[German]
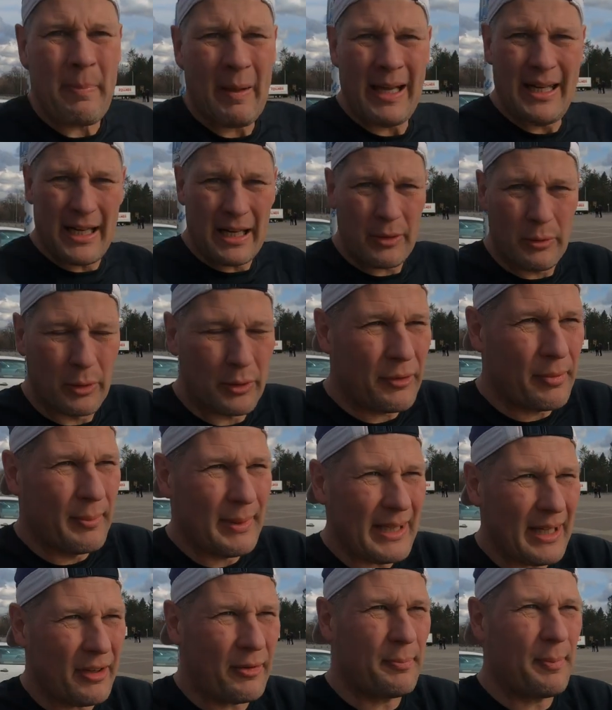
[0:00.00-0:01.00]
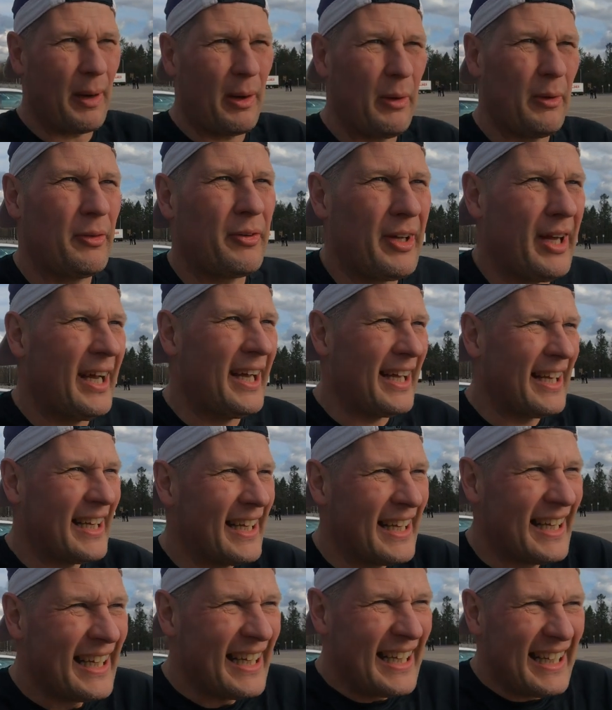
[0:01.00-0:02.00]
In der kurzen Mittagspause
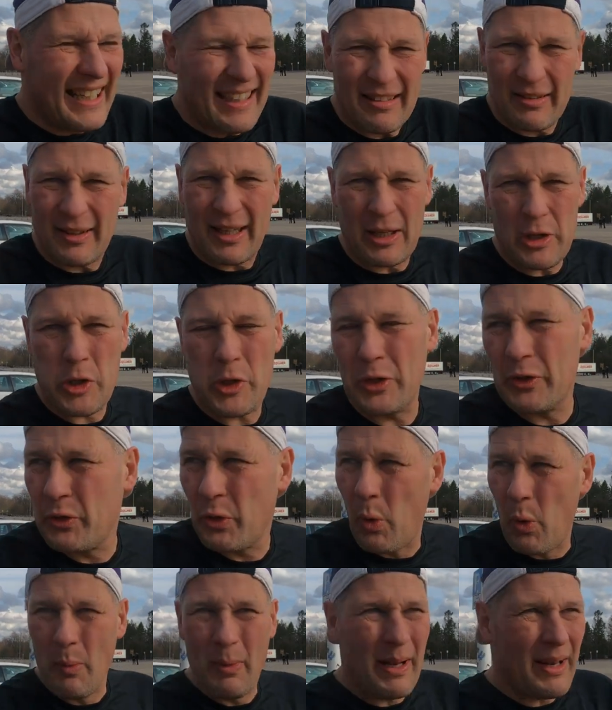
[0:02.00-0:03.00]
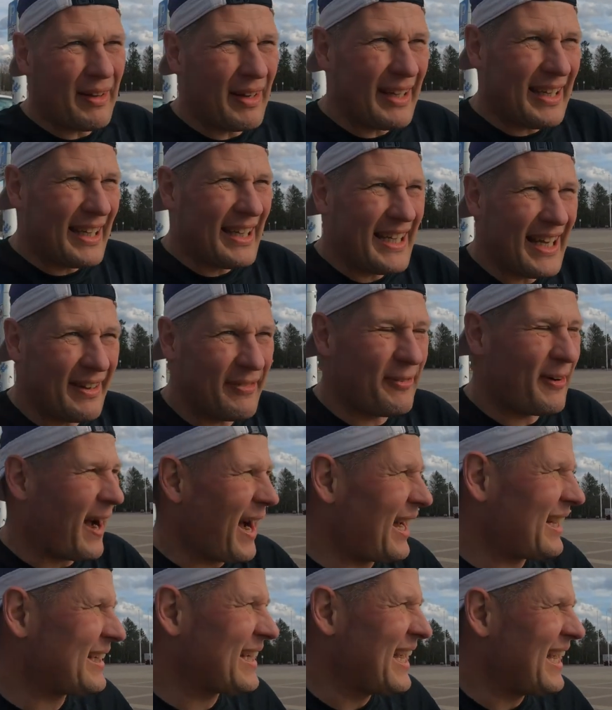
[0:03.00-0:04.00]
ist ganz schön Trubel, denn hier
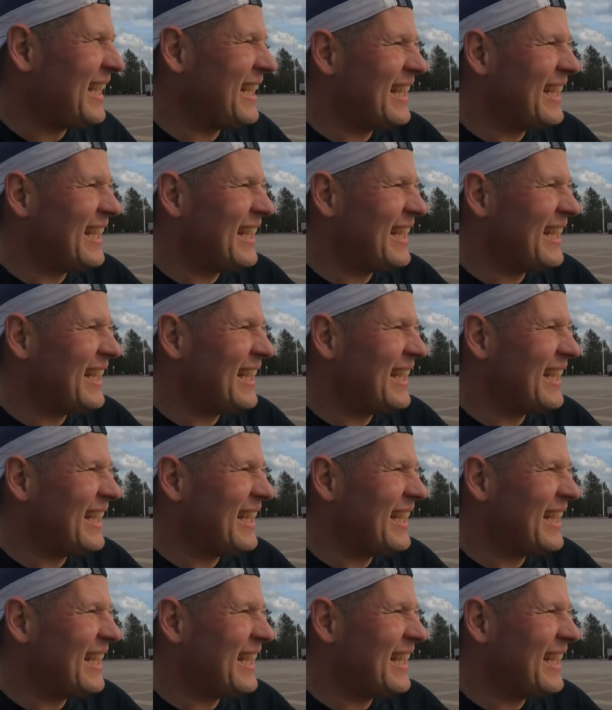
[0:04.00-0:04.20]
fahren